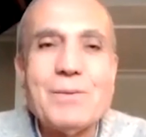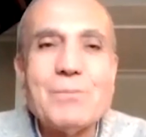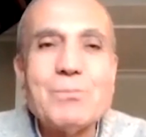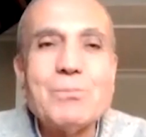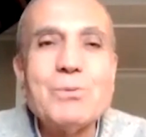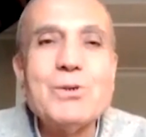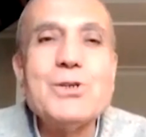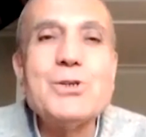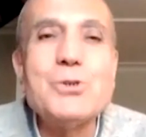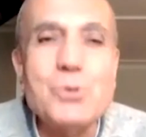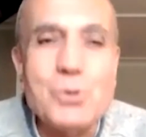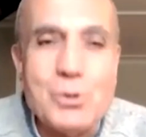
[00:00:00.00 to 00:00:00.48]

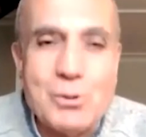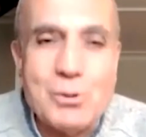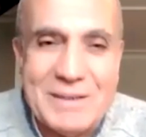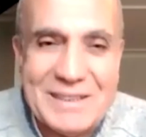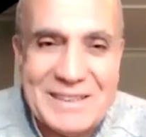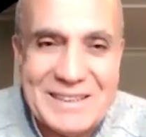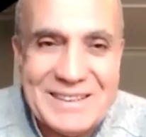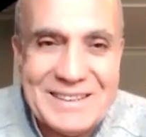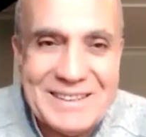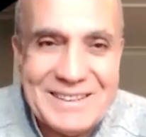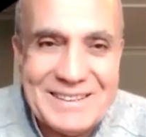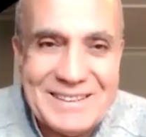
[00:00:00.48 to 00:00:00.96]
Bu iş
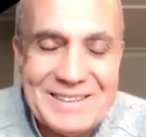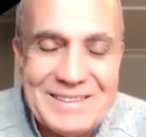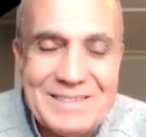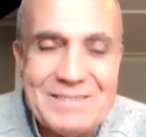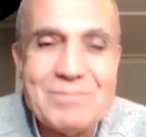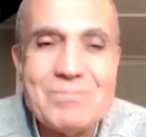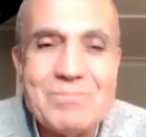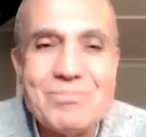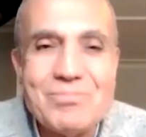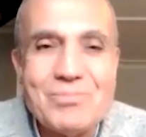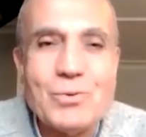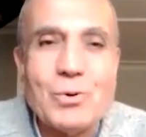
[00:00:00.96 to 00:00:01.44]
yürümedi.
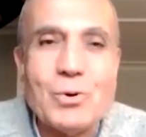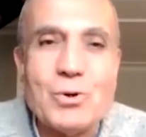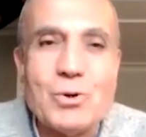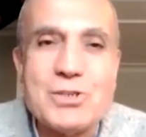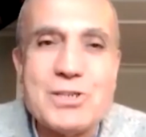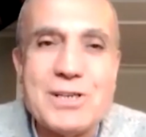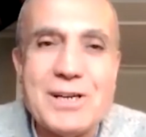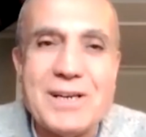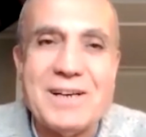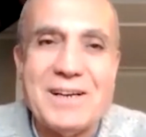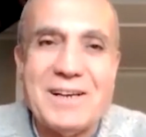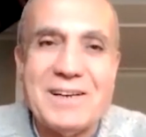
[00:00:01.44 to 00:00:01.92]

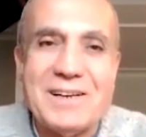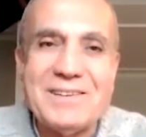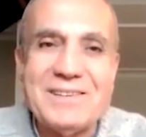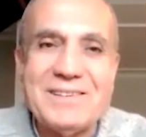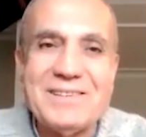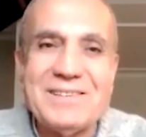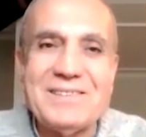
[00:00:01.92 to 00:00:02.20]
Hoşça kal.